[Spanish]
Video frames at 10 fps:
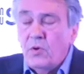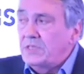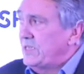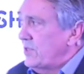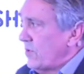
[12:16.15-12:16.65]

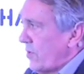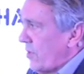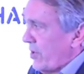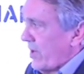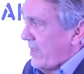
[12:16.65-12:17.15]
no es esto
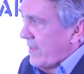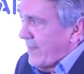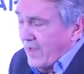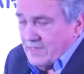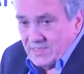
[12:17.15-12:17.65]
todo, porque
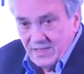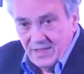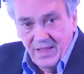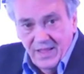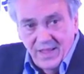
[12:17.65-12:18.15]
detrás
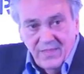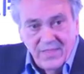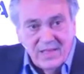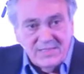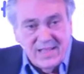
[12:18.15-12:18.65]

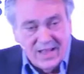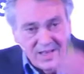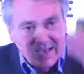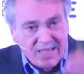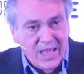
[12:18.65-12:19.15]
de
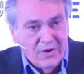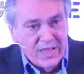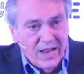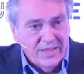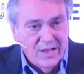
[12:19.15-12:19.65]
esta casa que
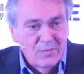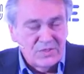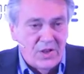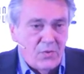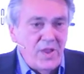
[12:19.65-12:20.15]
ahora ya la
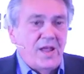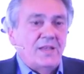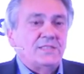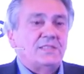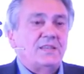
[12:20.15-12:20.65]
tenemos en
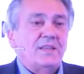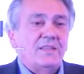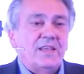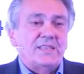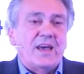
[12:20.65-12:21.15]
ruinas,
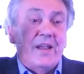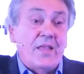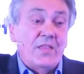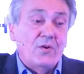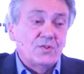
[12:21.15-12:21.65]
de esta
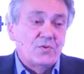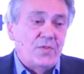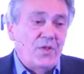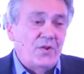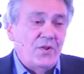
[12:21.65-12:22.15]
grande
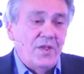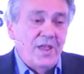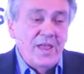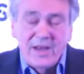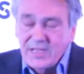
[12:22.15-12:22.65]
construcción,
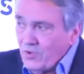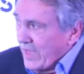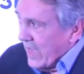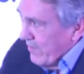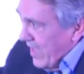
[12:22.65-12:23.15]

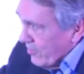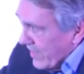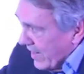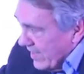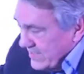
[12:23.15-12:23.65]
resulta que había
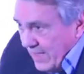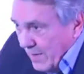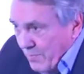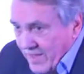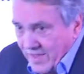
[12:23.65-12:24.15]
otra
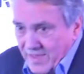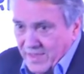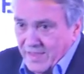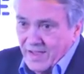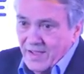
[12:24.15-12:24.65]
casita
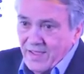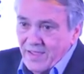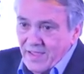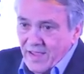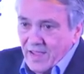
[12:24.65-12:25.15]
pequeñita.
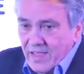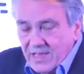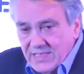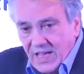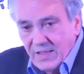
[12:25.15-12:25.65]

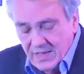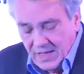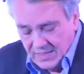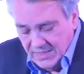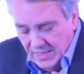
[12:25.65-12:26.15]
Y esa
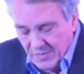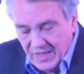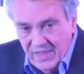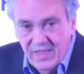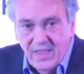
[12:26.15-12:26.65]

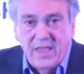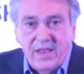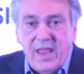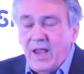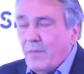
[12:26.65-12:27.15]
casita
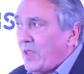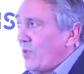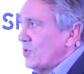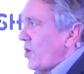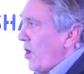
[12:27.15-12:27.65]
pequeñita tiene
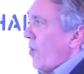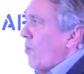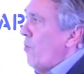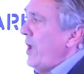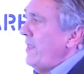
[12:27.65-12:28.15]
elementos
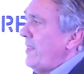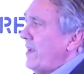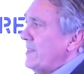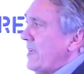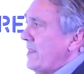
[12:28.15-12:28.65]
muy
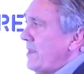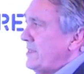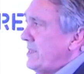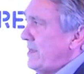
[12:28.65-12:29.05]
interesantes.